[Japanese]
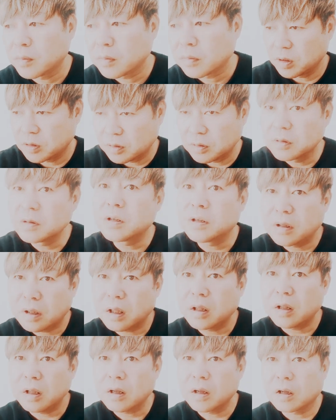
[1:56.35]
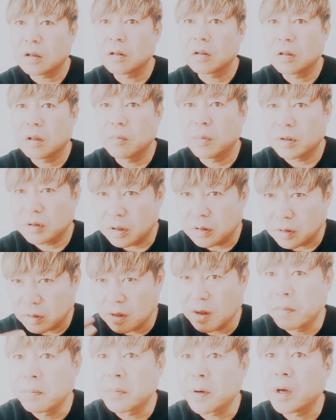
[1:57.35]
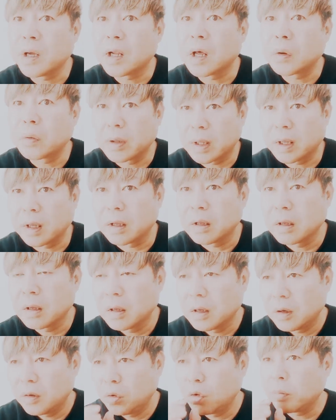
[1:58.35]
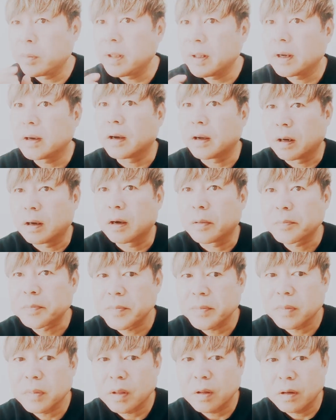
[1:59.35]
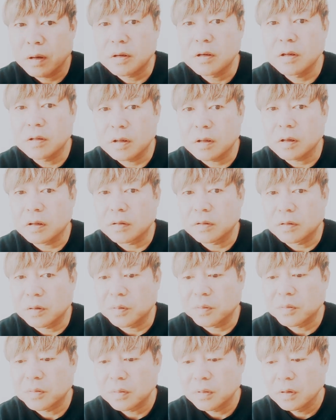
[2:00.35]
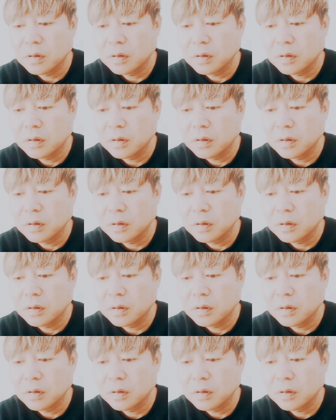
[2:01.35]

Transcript: まあ、数人でね、あって、まあ、全然先輩なので、飲みながら聞いてたんですよ。